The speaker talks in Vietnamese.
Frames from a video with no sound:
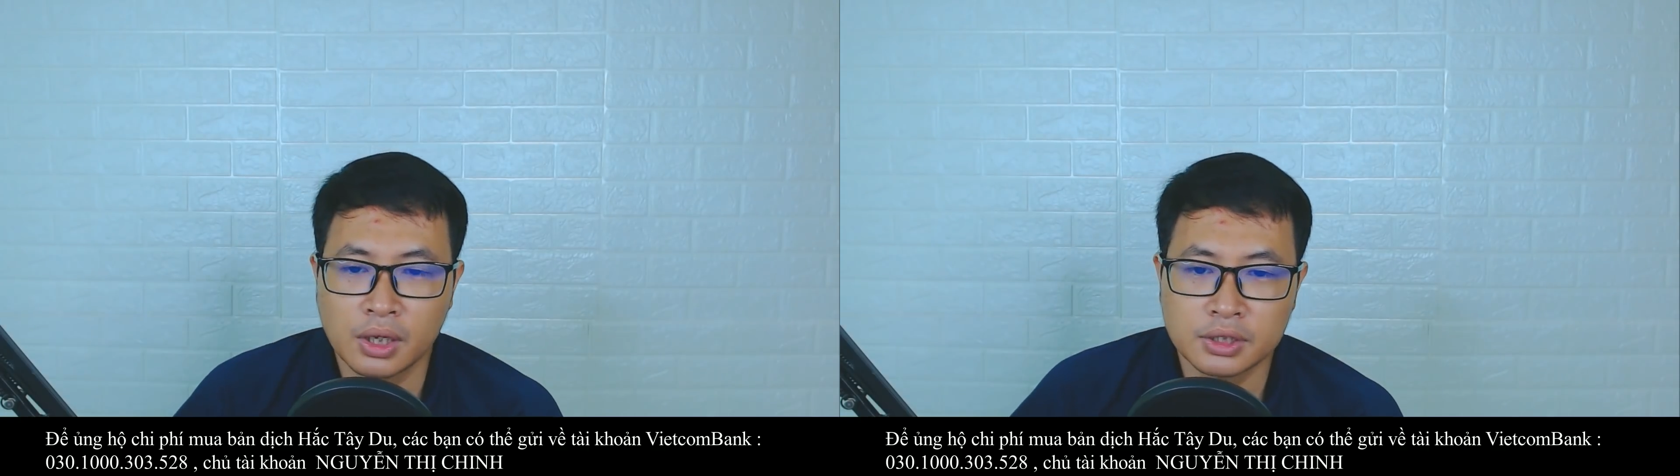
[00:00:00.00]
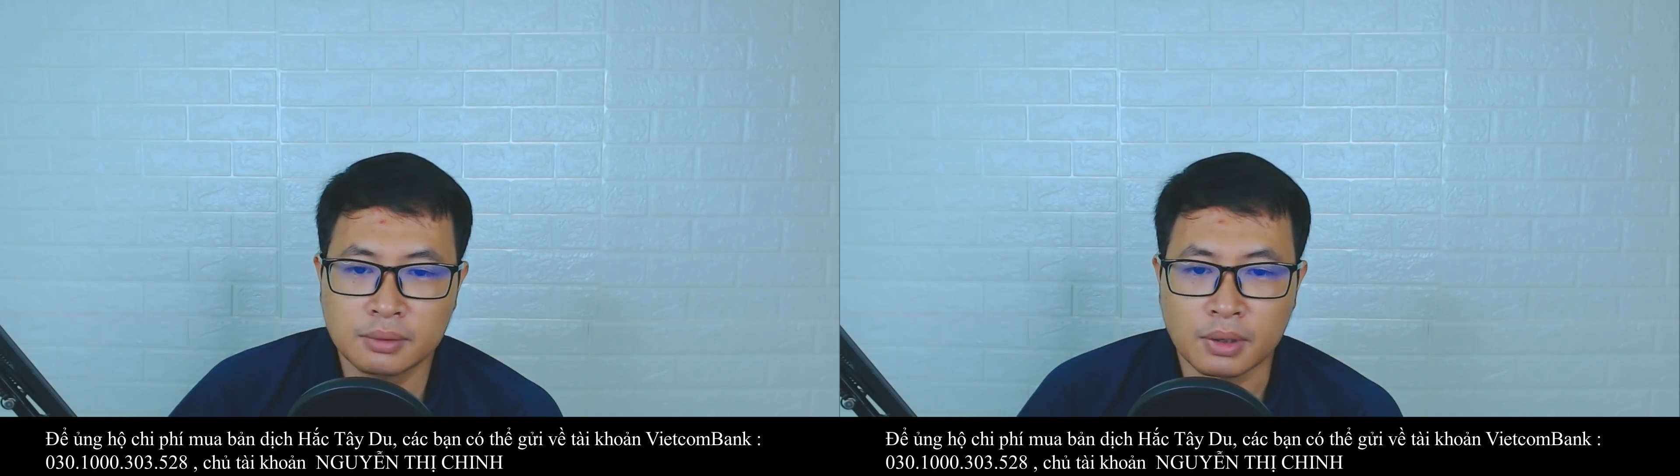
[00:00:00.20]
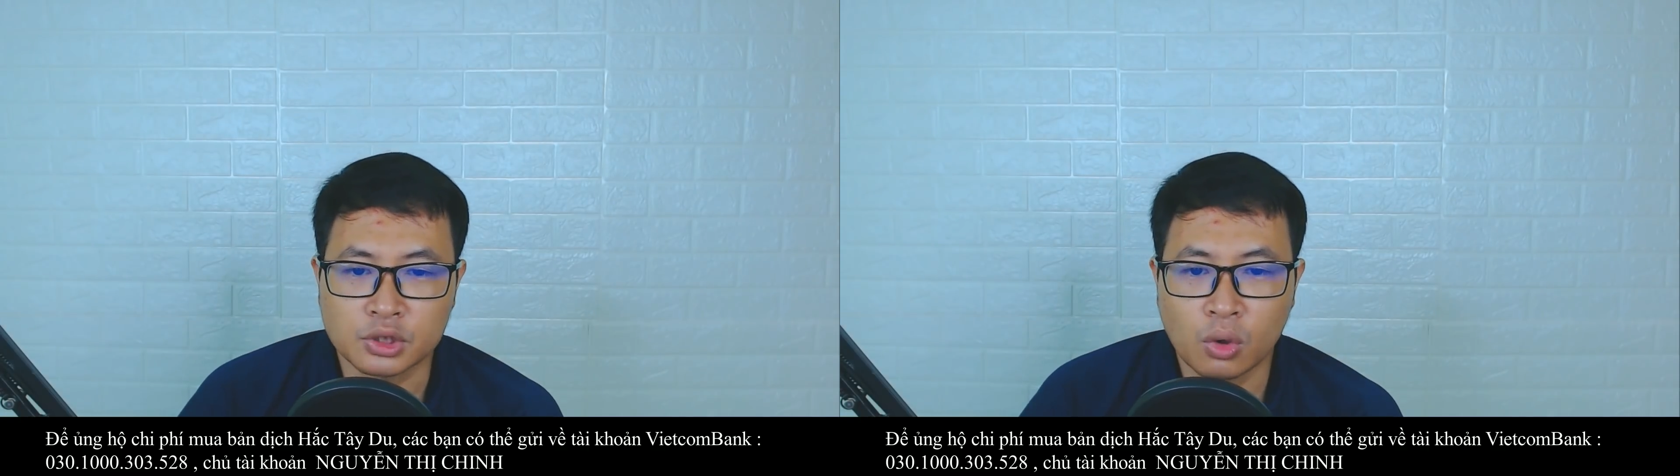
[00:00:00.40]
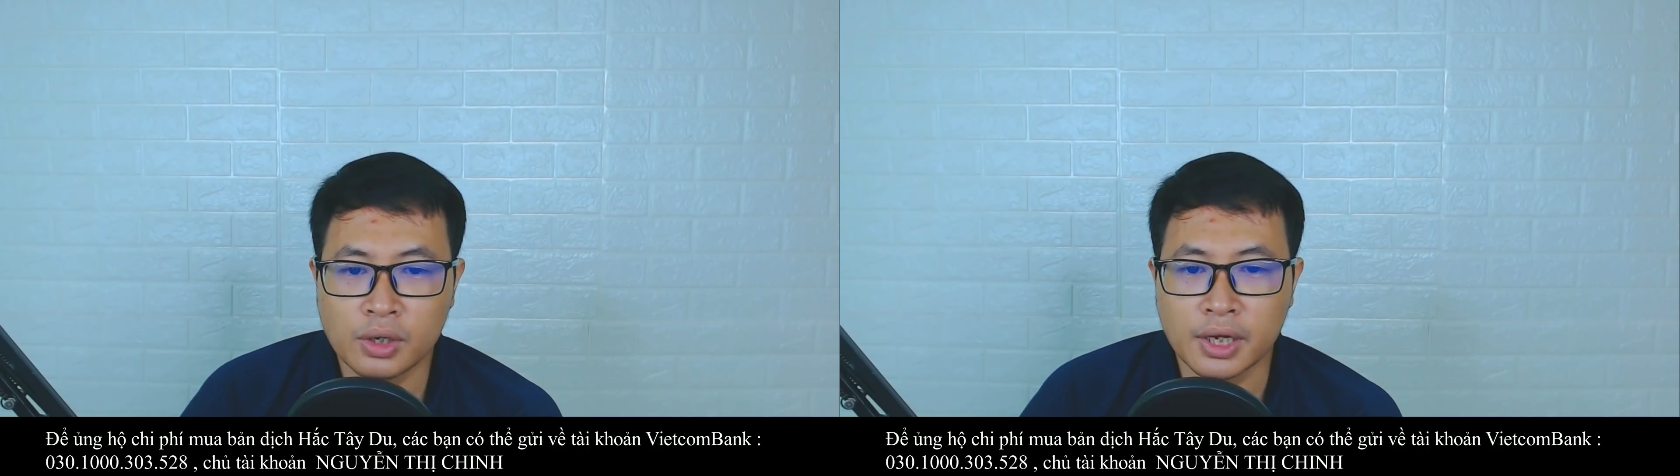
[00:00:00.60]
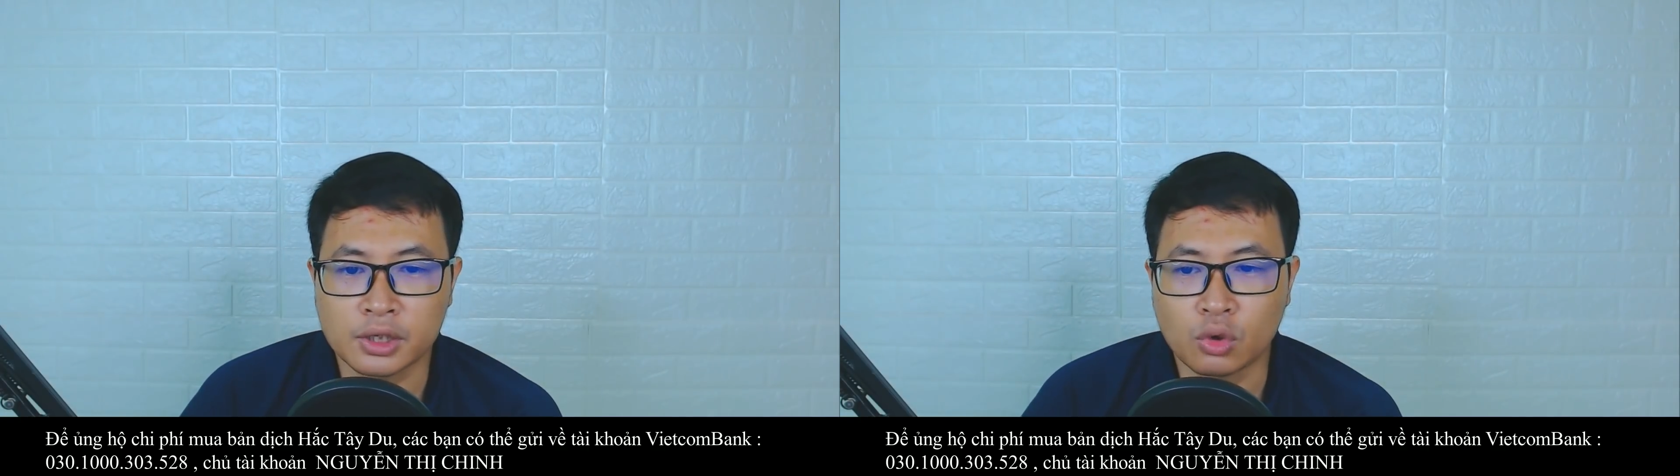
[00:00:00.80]
Nhưng mà số
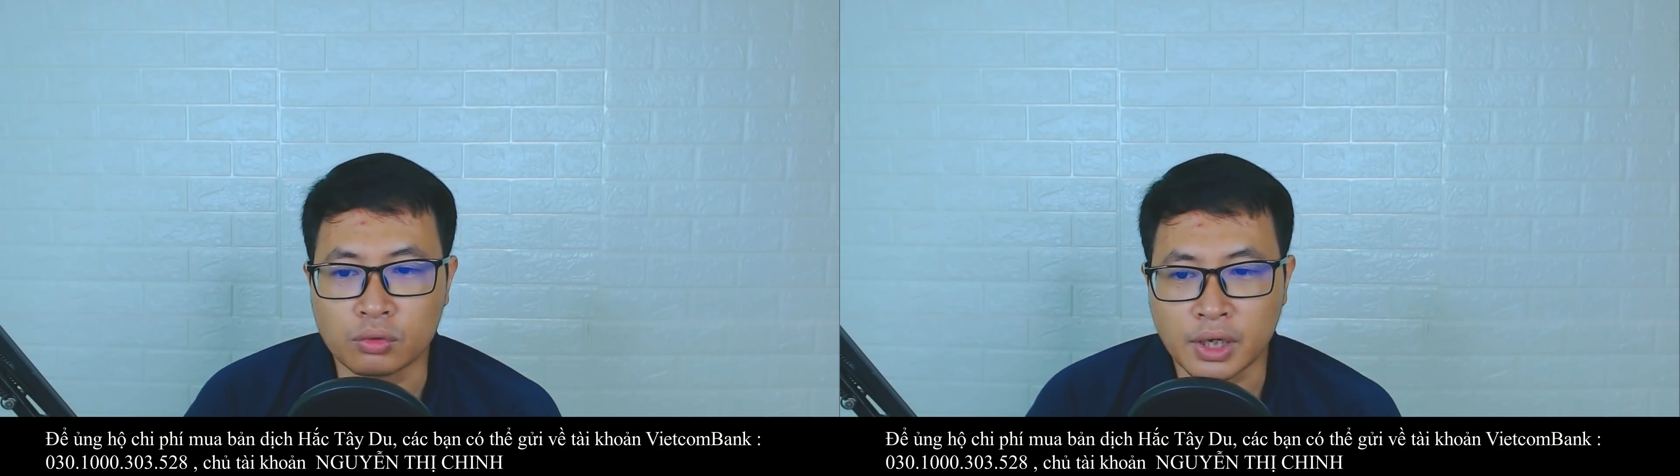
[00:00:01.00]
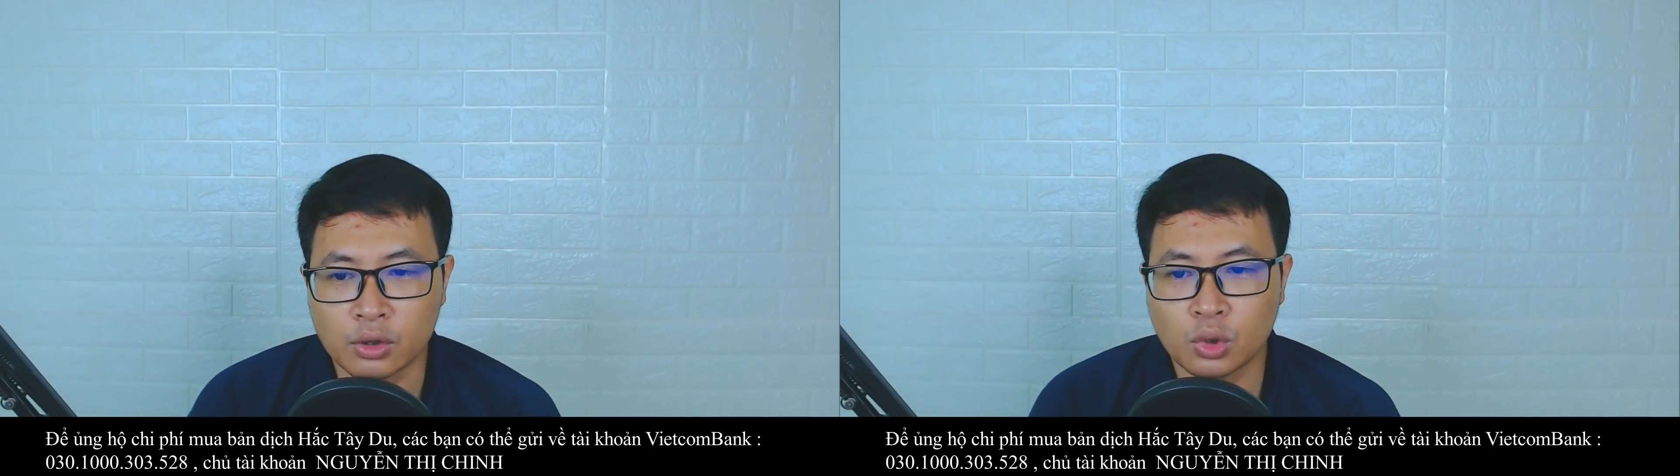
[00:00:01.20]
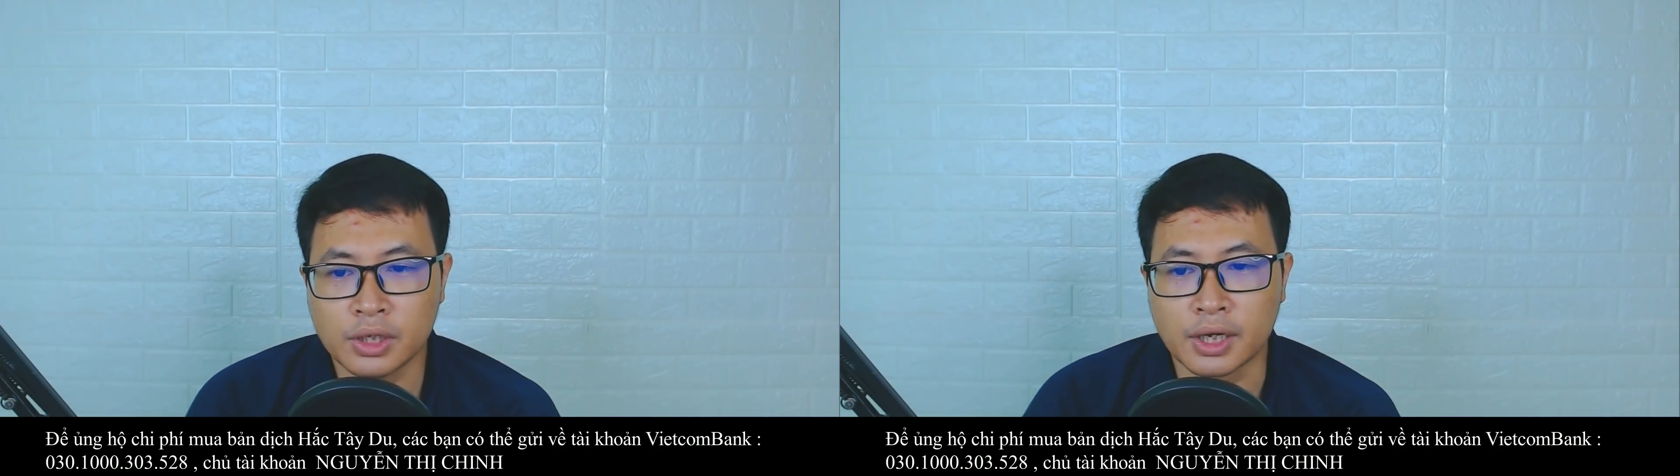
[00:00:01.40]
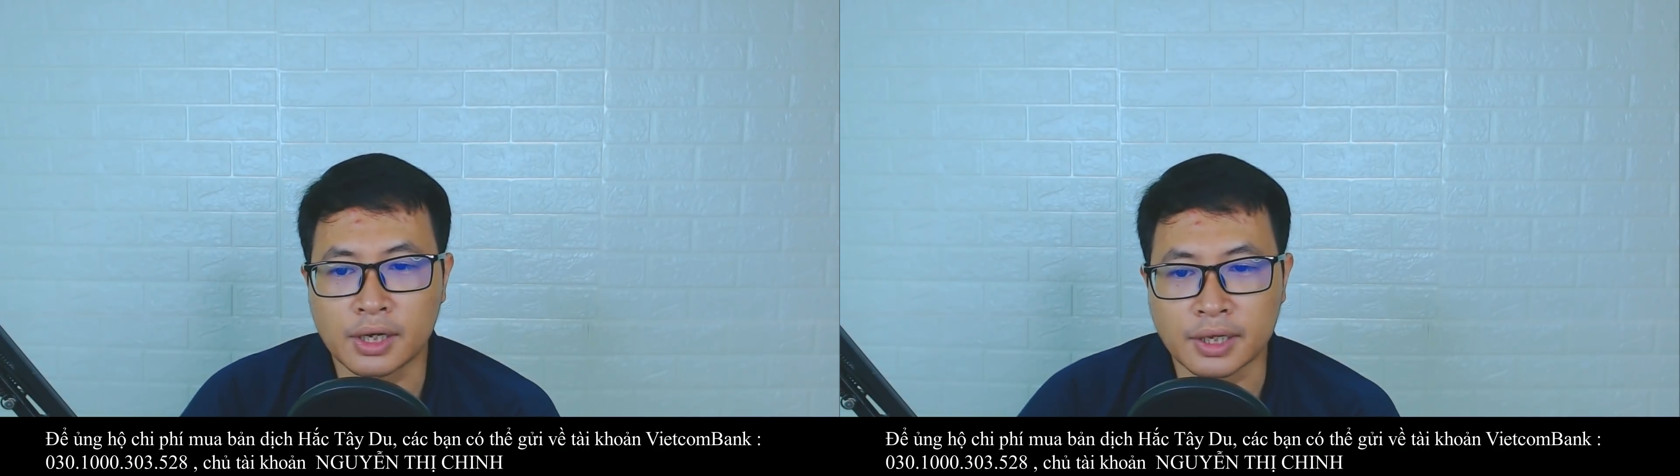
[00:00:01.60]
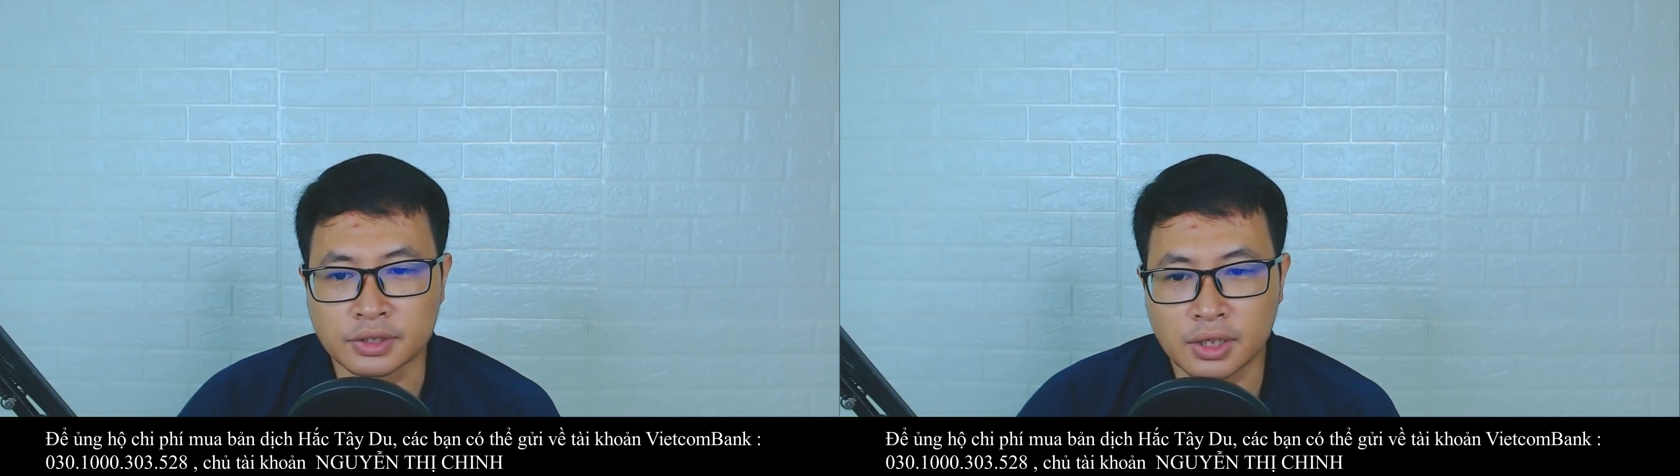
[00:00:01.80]
lần cùng nhau xuất
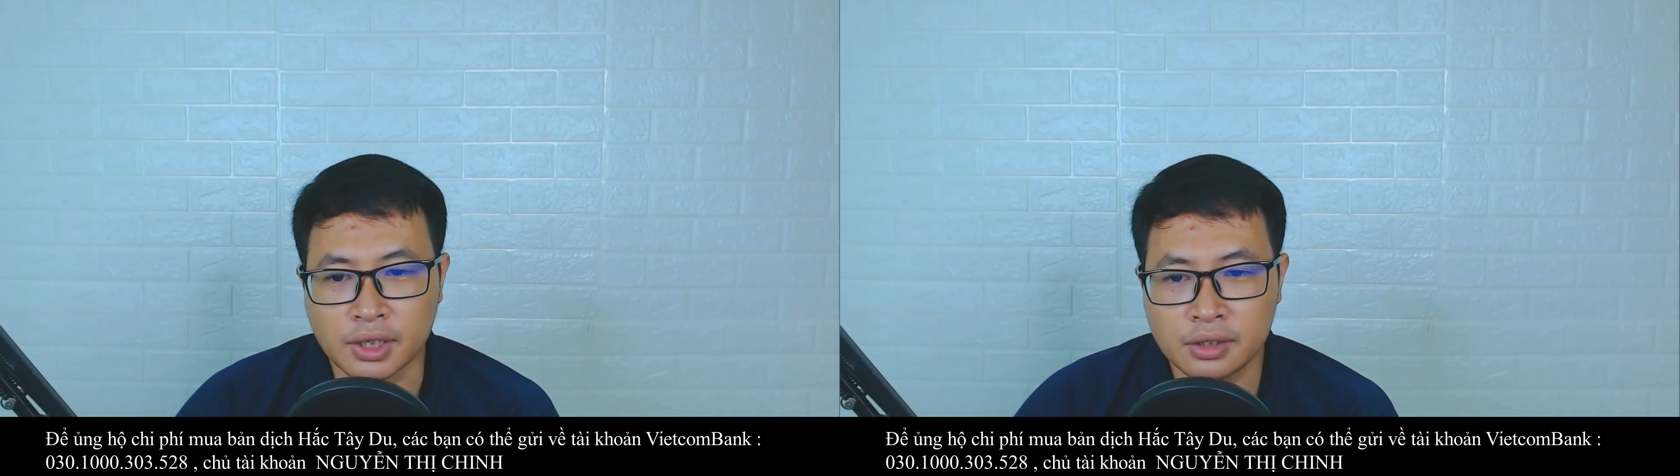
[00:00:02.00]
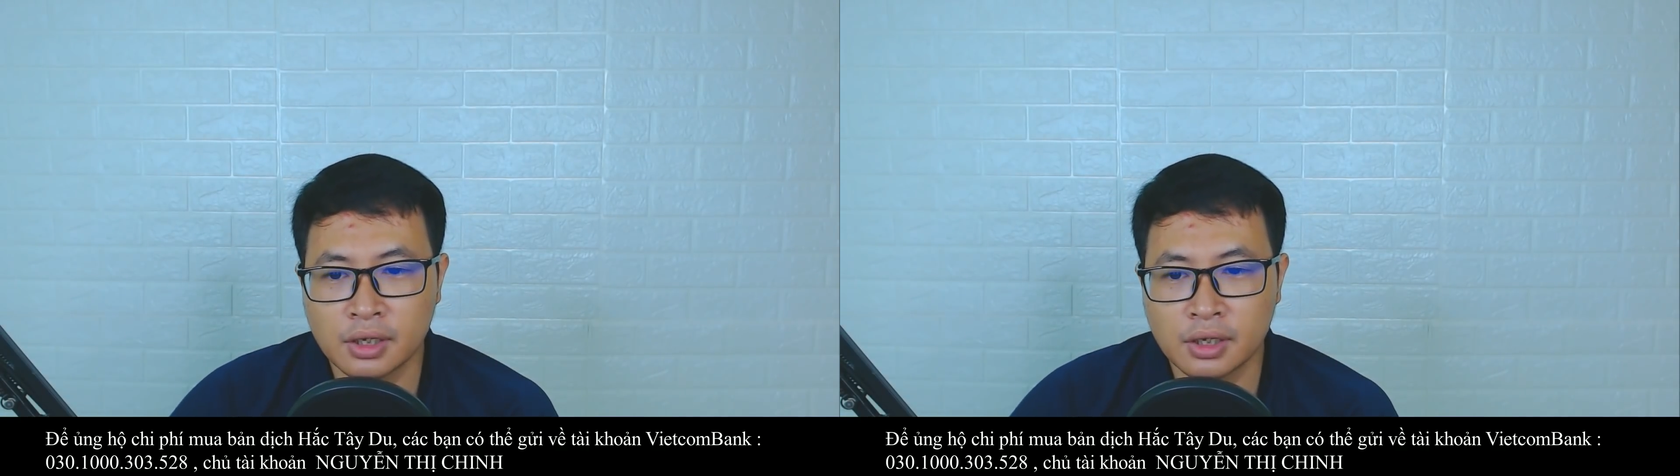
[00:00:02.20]
hiện là rất ít